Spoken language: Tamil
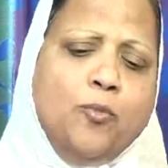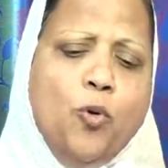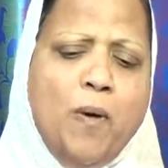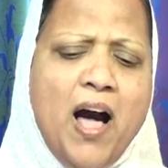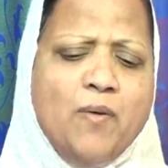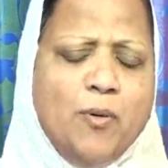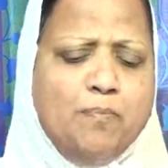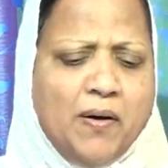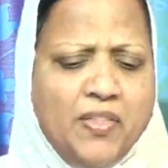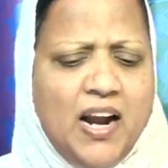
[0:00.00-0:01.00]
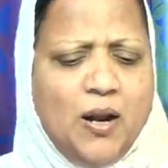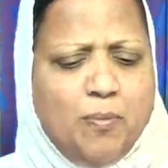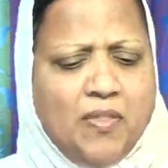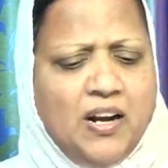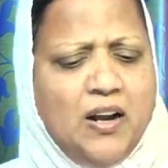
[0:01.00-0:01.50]
உபாமம் பதினேழு
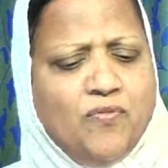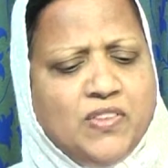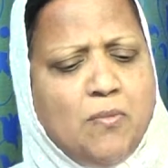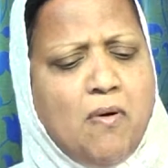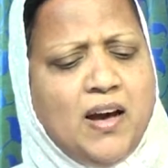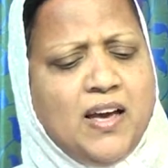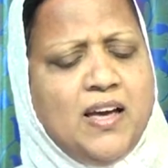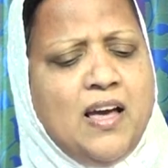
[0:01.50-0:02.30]
பதினேழு விதமாக